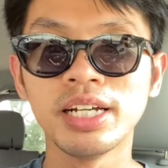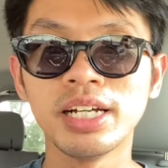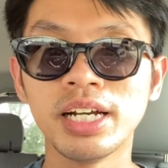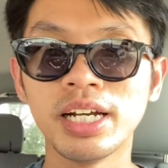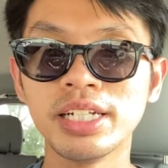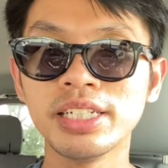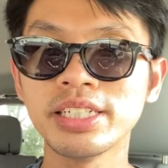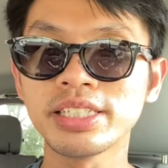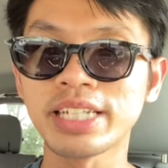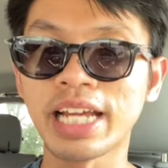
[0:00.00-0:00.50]

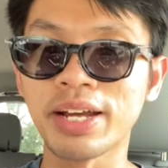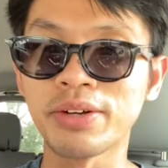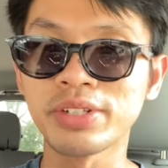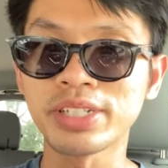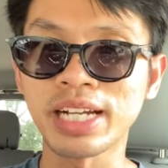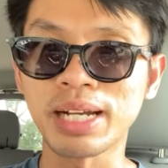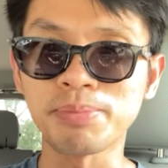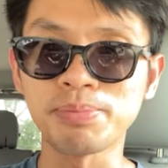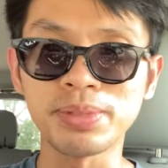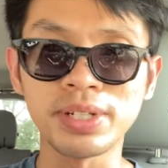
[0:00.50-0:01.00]
Nước nào nó
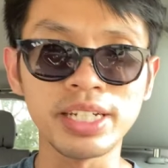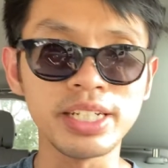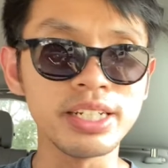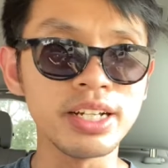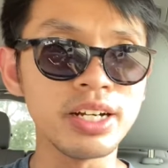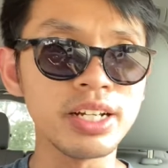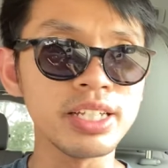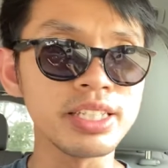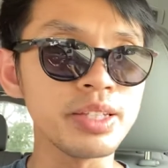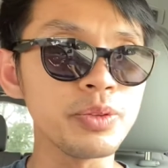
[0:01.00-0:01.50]
cấp thì
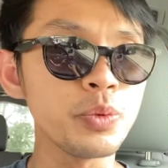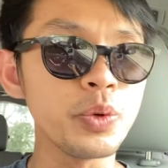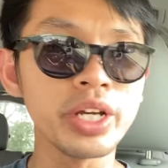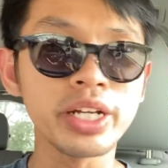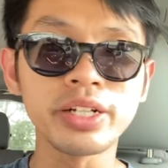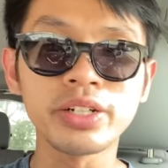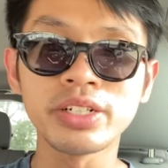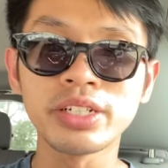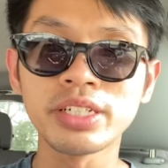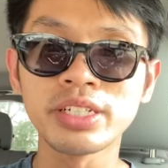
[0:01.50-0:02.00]
đó là chủ
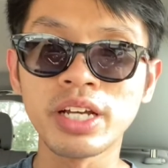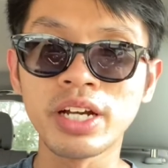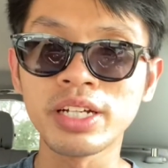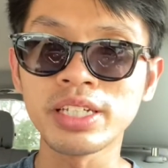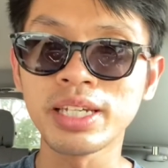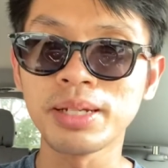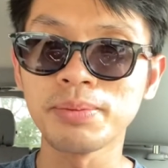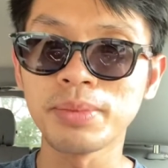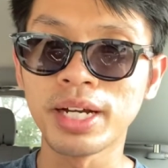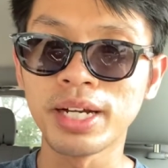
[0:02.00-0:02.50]
quyền của nó,
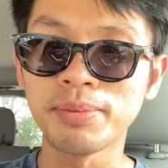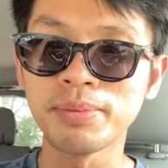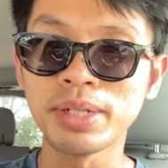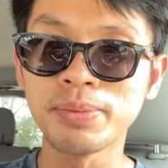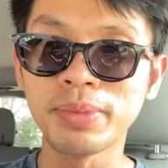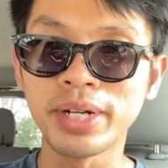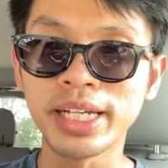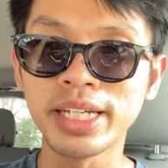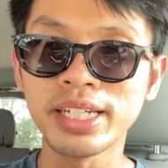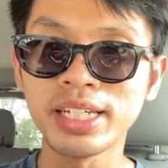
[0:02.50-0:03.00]
nhưng mà
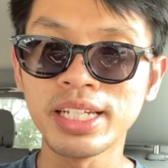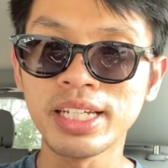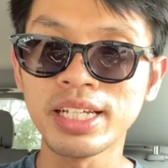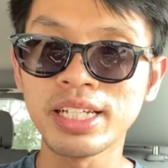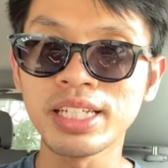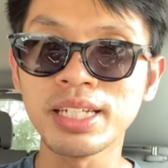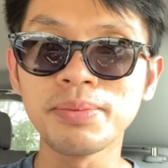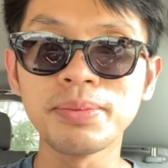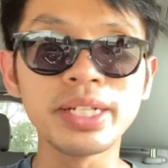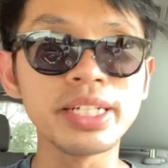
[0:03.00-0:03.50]
bên Mỹ
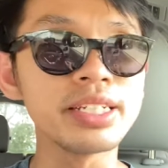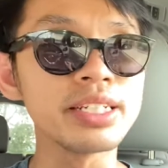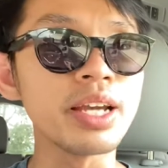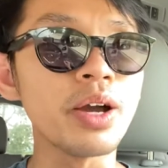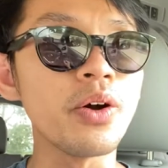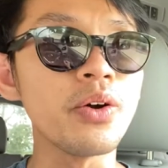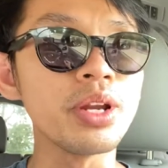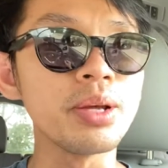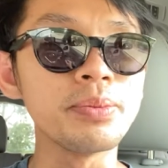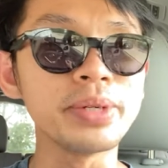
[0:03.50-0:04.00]
với bên
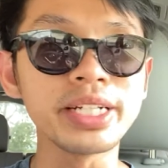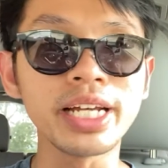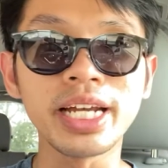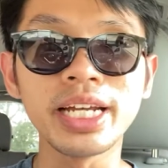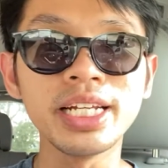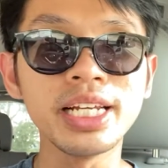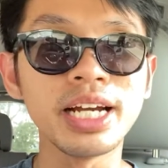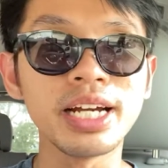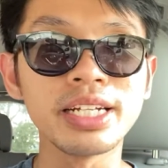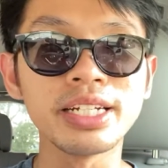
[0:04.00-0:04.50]
châu là mình nghĩ
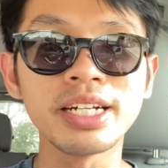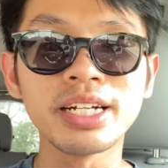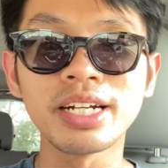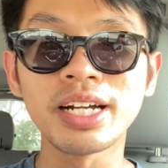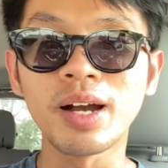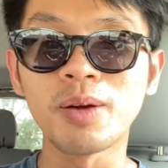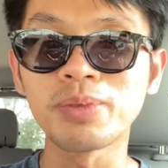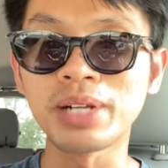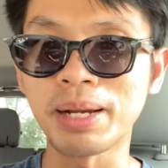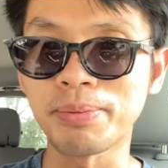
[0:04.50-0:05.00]
là nó
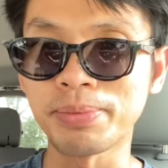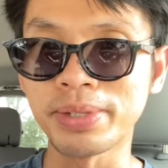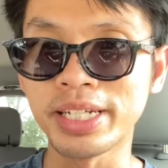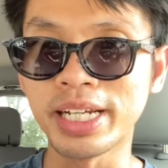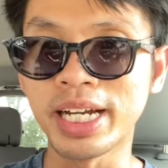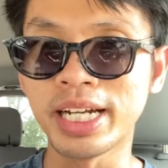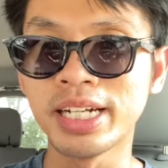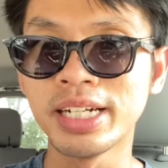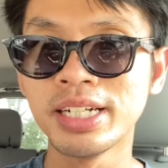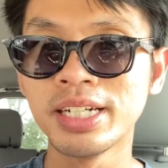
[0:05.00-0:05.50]
không cấp rồi đó.